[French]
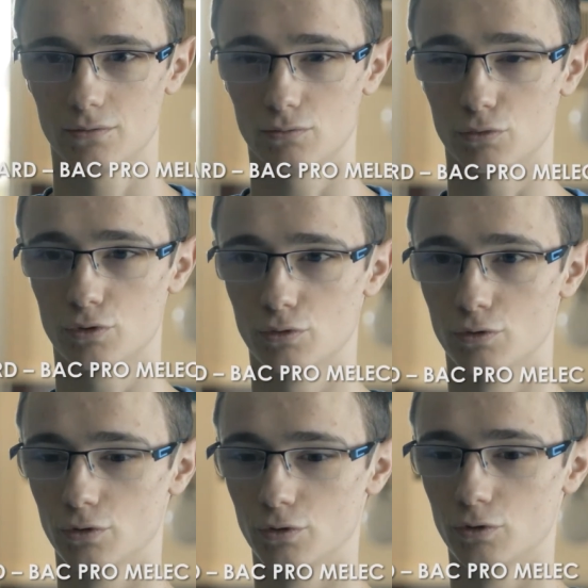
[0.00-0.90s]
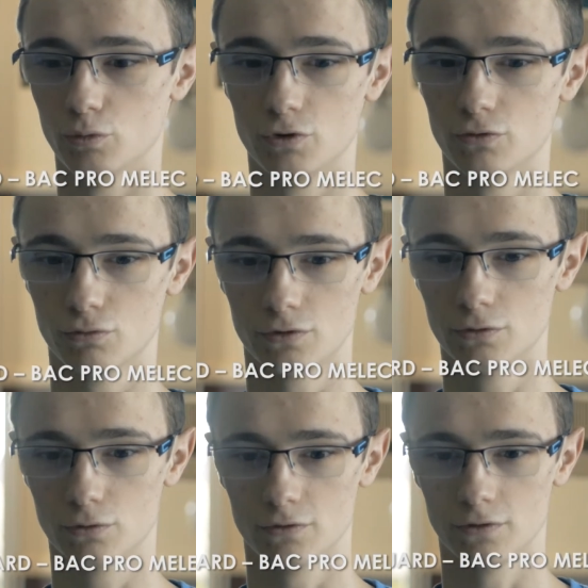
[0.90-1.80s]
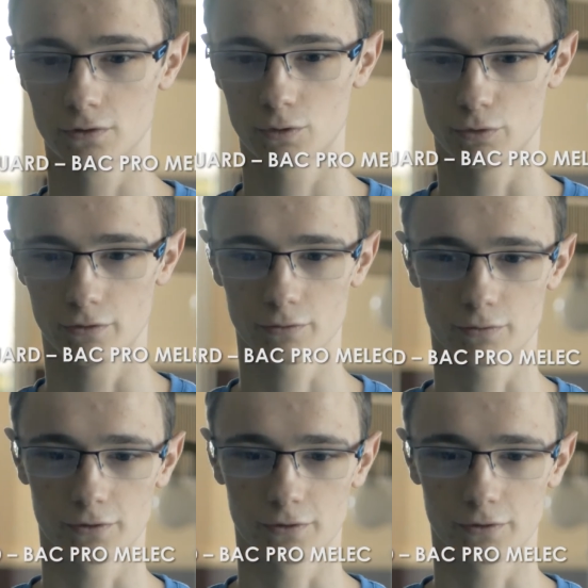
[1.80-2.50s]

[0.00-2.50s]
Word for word: donc des, petits soucis du quotidien que peut y avoir dans